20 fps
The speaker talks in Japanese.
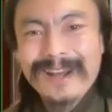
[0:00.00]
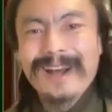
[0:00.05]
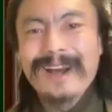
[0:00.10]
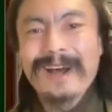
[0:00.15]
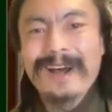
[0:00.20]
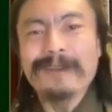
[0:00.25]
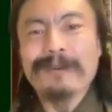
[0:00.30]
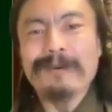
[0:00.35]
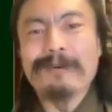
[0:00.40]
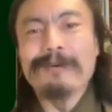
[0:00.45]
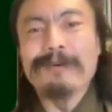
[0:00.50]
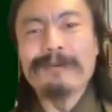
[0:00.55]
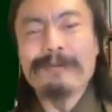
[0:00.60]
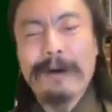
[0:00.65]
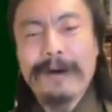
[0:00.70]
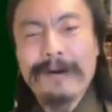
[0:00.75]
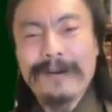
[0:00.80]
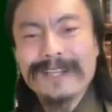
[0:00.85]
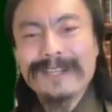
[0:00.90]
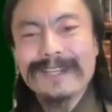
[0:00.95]
あの
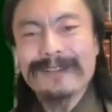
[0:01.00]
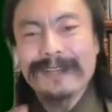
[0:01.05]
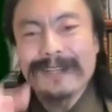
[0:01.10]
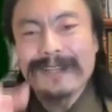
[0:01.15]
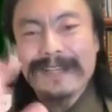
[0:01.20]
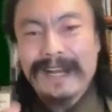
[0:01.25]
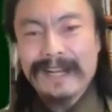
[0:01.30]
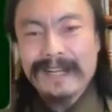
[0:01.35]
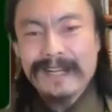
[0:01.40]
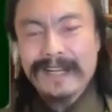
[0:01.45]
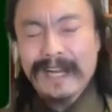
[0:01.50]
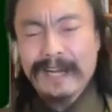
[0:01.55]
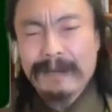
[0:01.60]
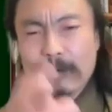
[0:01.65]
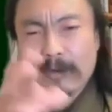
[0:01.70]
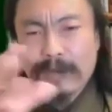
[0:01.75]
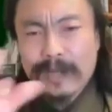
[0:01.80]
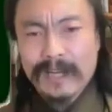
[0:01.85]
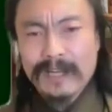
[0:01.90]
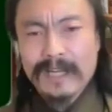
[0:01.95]
場合によっては何回
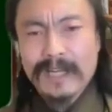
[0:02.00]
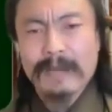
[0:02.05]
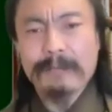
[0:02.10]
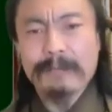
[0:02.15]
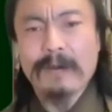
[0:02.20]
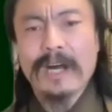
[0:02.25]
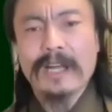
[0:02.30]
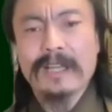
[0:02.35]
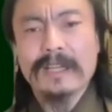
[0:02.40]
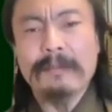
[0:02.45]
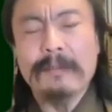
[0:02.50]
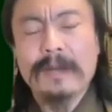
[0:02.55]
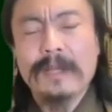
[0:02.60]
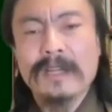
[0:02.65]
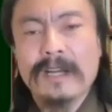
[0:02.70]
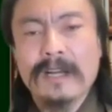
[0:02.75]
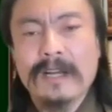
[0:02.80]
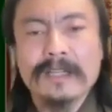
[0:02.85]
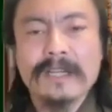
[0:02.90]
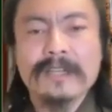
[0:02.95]
も何回も頭
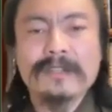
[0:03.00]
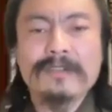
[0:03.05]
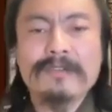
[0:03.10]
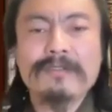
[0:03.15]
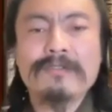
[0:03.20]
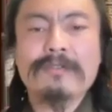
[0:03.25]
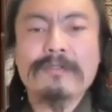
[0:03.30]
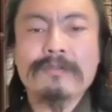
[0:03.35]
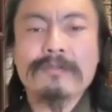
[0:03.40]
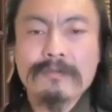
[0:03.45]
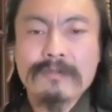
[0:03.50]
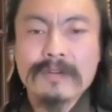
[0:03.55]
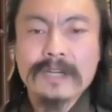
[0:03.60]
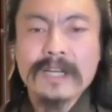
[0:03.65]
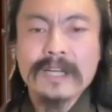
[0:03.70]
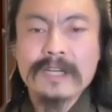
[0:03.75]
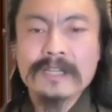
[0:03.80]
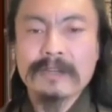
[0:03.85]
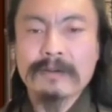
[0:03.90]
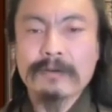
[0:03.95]
の中で入力を繰
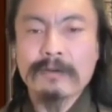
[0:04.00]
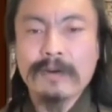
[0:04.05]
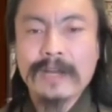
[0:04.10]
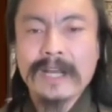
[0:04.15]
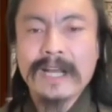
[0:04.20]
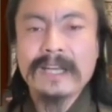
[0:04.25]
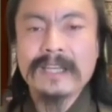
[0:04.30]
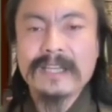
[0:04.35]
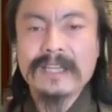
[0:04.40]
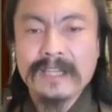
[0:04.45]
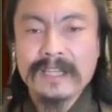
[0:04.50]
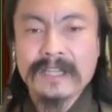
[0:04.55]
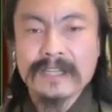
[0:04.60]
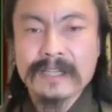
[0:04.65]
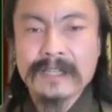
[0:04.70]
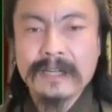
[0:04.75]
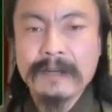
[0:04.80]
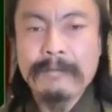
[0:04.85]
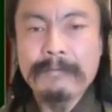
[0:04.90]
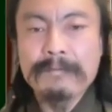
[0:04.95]
り返している。これがいいで
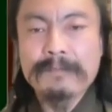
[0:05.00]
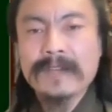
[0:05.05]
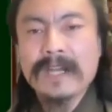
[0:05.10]
すね。